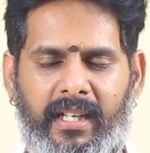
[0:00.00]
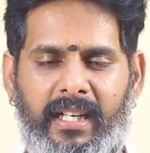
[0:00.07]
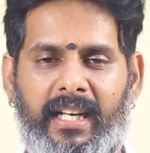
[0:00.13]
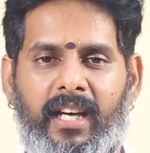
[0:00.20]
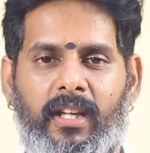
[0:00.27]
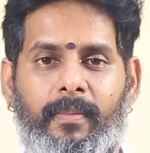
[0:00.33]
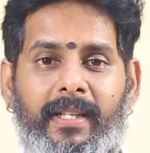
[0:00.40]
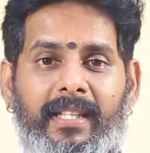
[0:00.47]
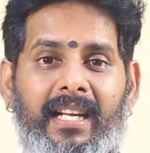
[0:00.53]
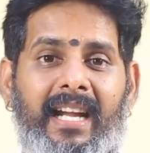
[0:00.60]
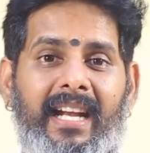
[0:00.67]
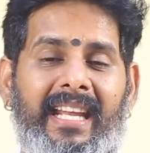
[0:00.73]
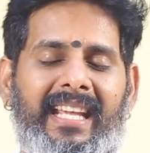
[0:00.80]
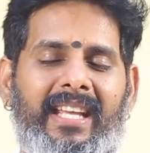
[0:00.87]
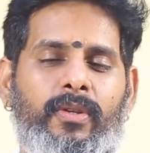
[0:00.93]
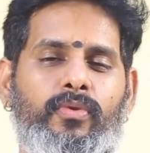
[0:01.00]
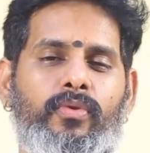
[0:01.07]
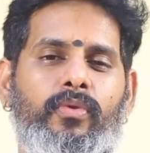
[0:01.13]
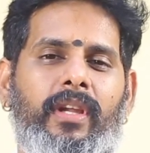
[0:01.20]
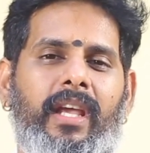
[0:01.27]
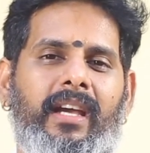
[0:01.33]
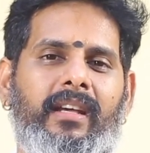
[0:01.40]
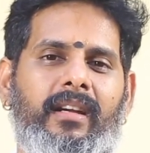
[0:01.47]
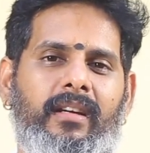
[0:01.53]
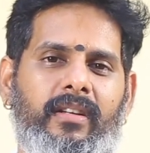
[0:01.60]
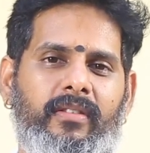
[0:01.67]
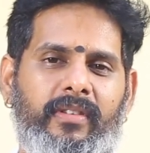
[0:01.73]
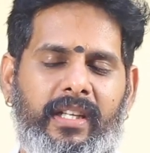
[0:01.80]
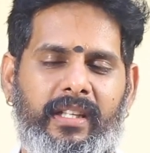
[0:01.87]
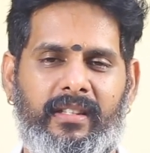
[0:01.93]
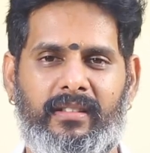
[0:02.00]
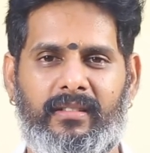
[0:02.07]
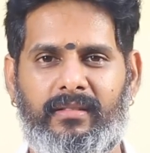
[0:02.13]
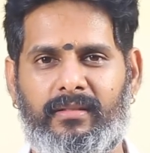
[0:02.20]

ரெண்டாவது பார்த்தலாம் அன்றைக்கே சூரிய கிரகணம் வருது